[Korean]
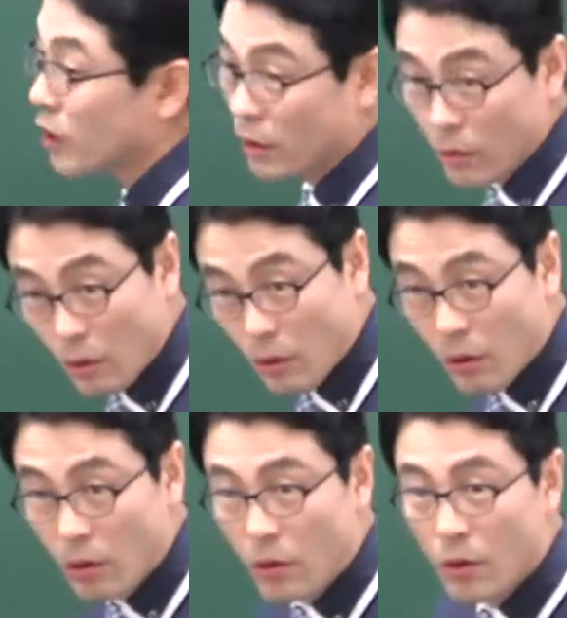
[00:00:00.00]
수 있는
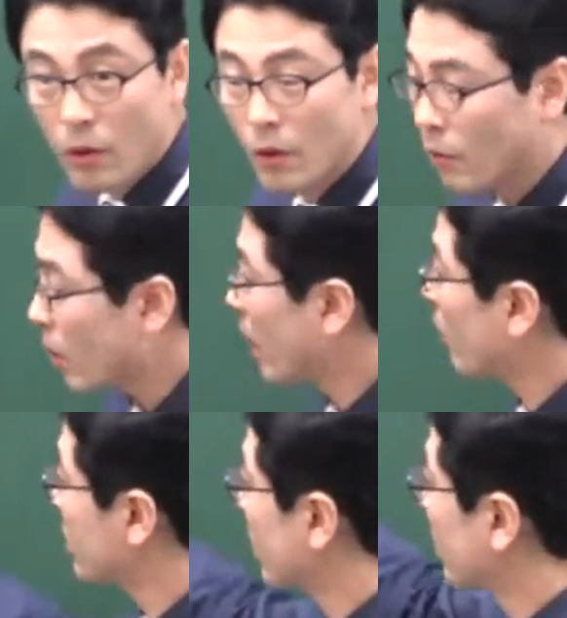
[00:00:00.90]
거고. 원래
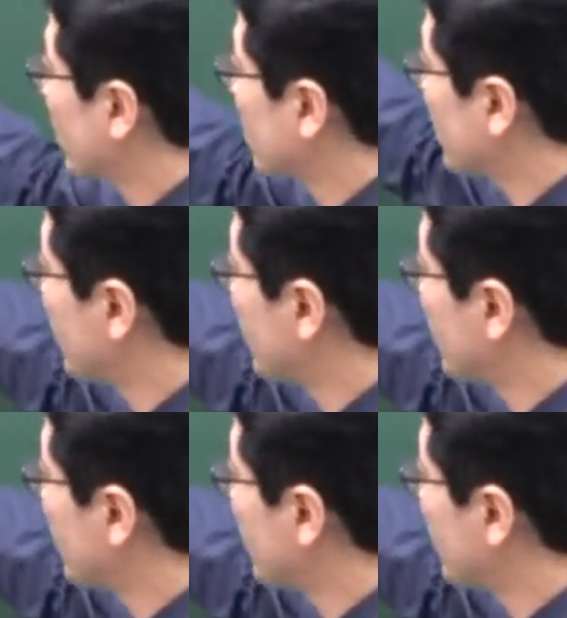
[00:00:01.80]
하고 있었던